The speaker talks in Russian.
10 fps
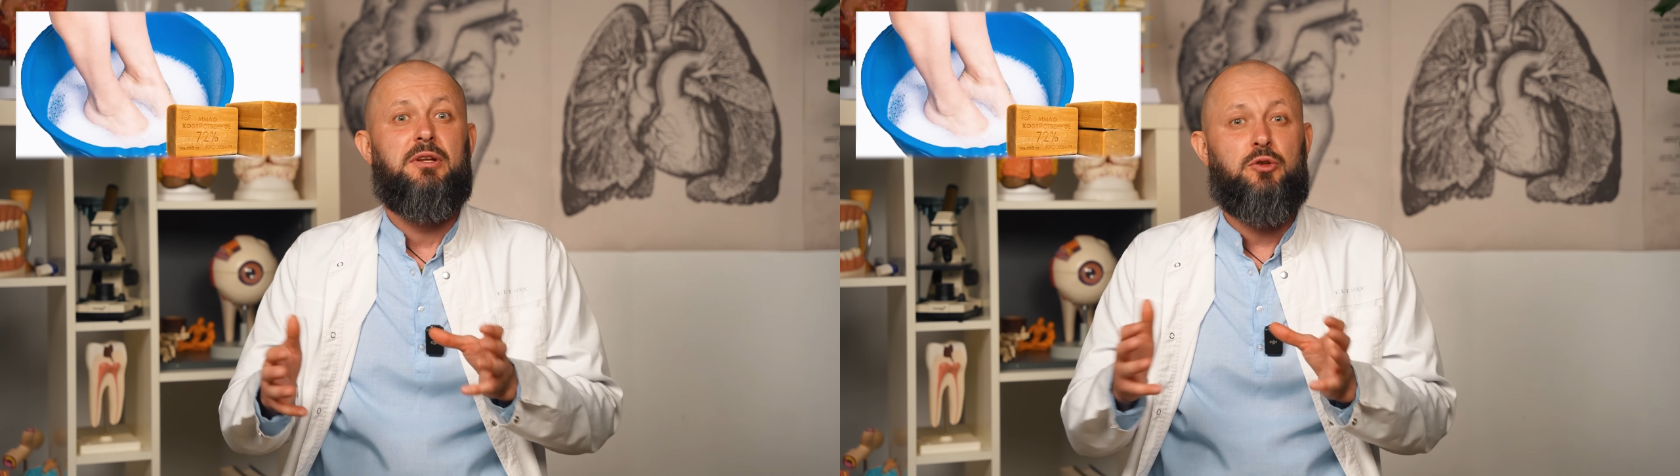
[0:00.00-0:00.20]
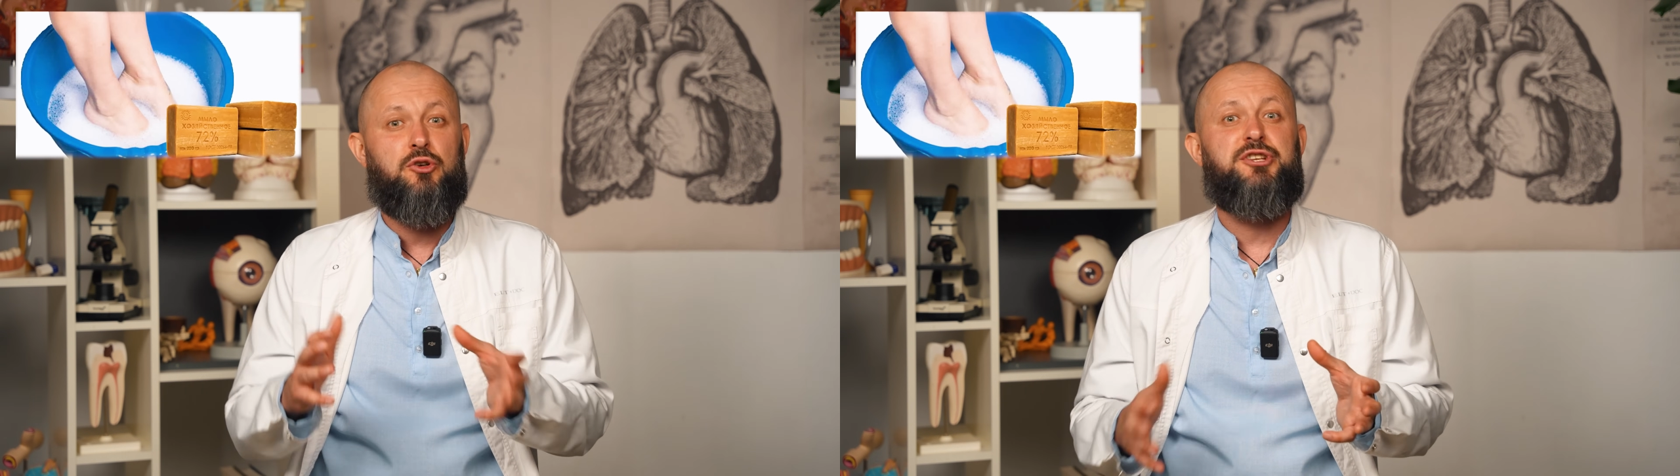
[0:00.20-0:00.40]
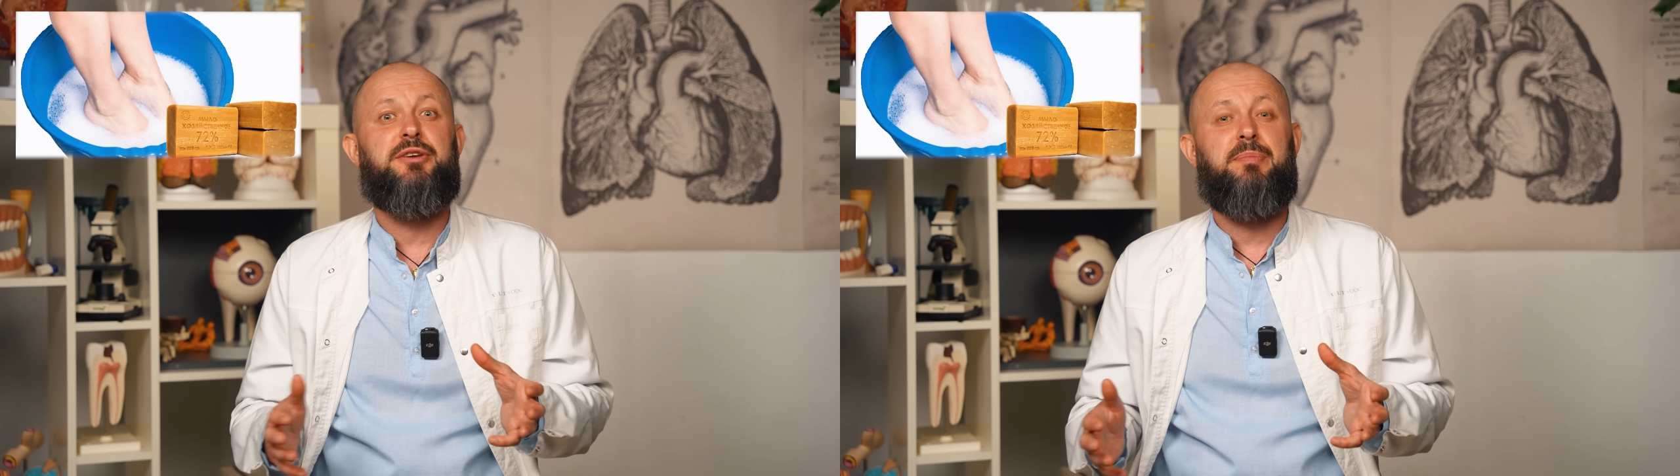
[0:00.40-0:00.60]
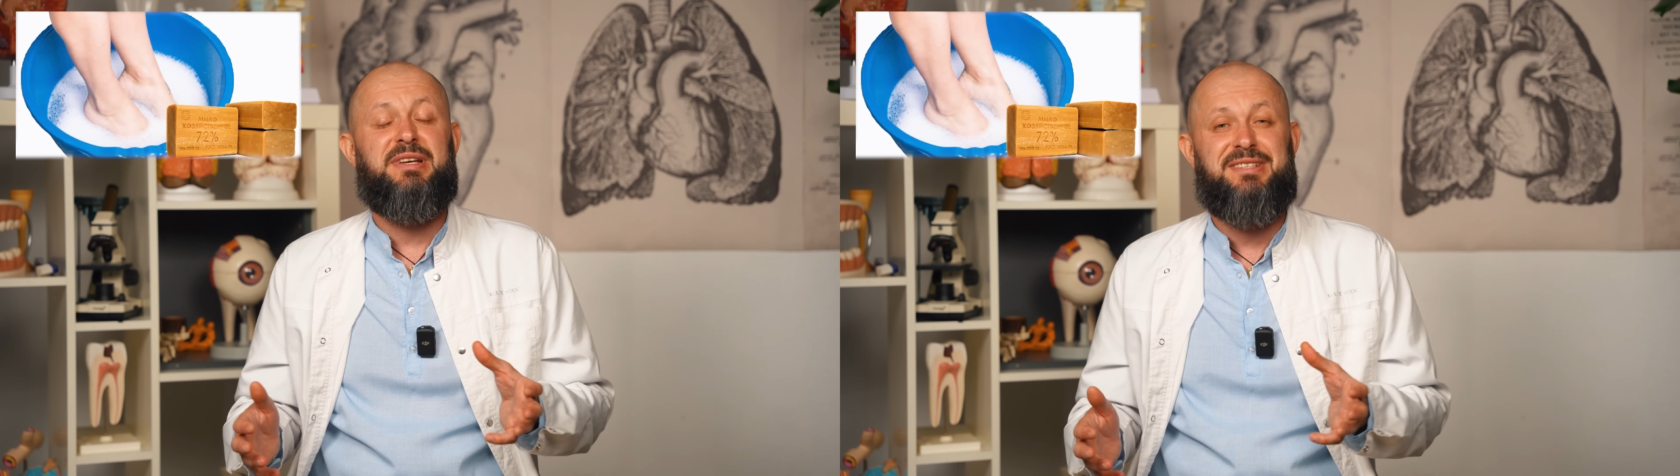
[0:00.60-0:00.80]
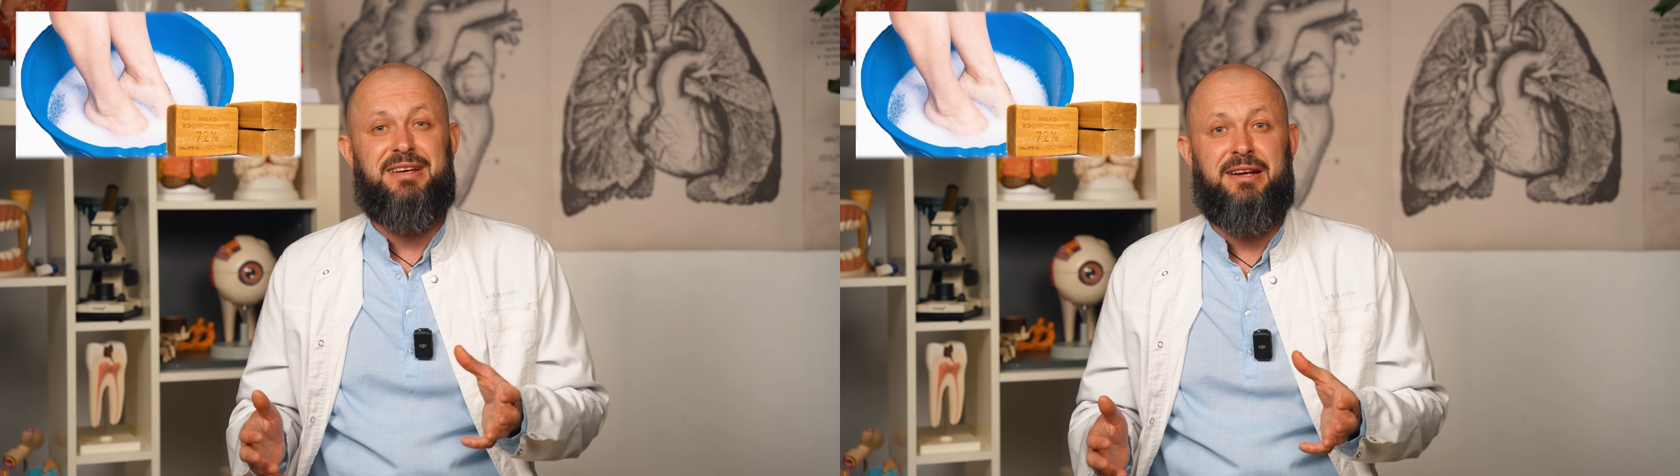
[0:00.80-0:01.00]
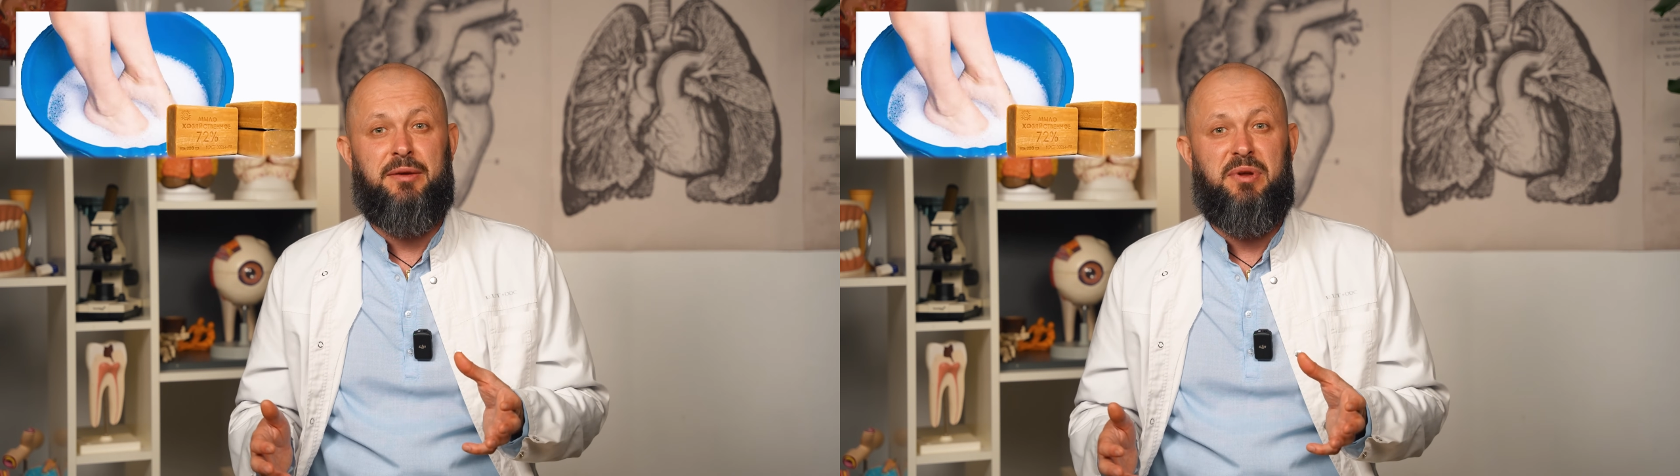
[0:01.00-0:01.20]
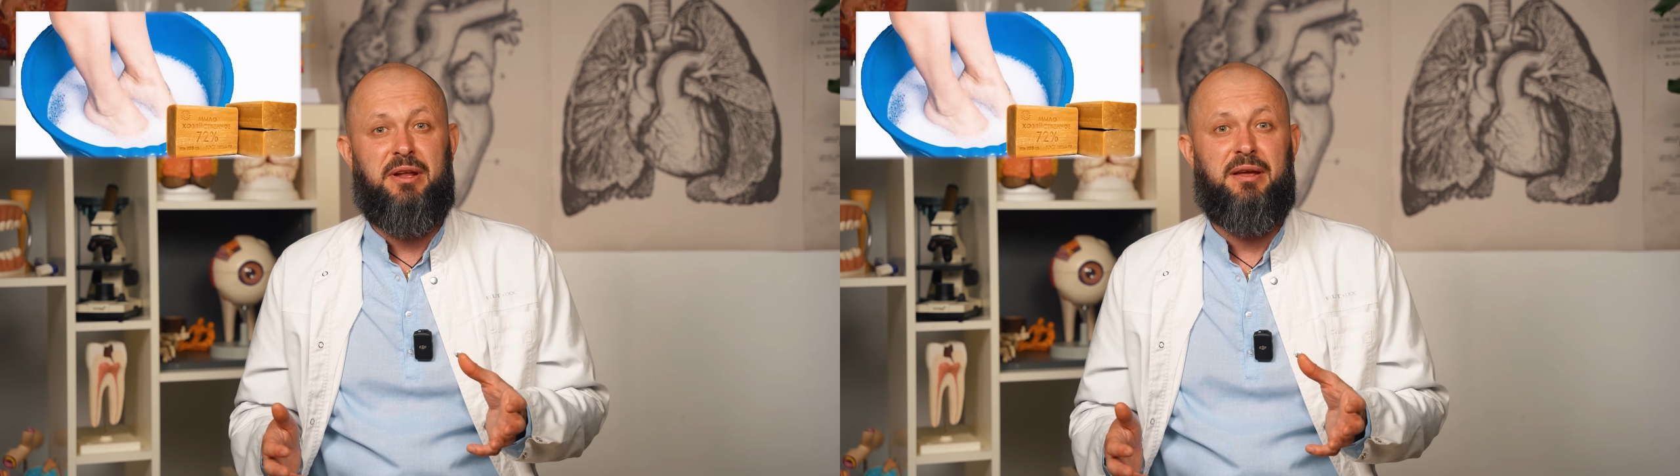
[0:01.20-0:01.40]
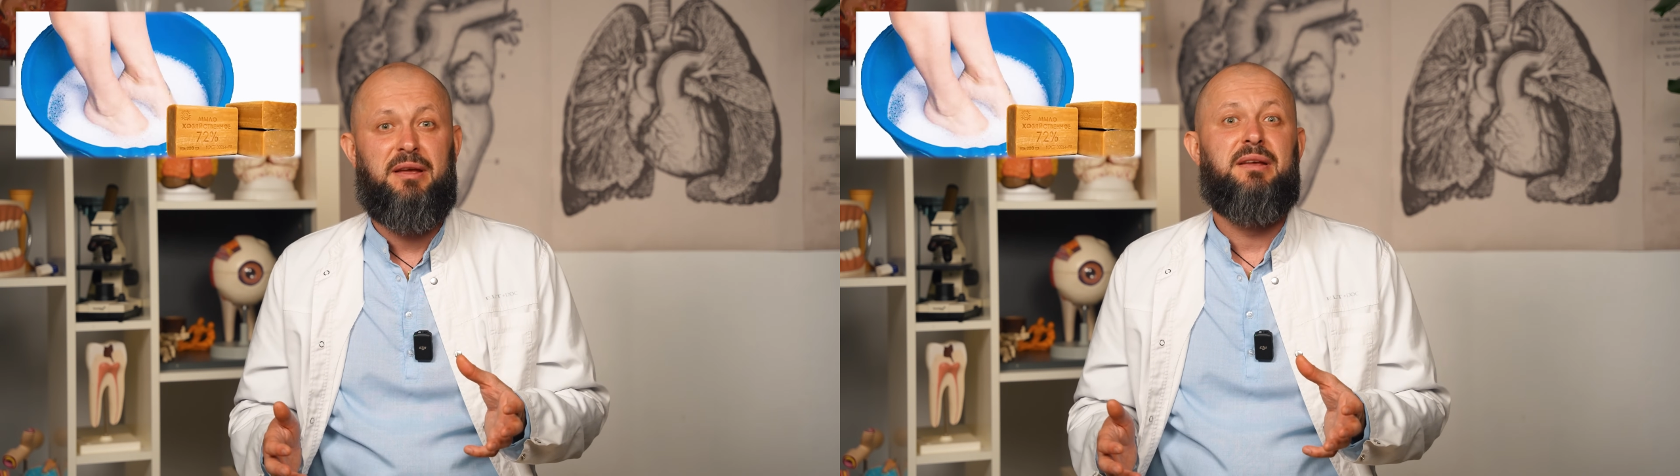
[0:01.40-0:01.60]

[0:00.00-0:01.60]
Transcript: ножки поскрабили.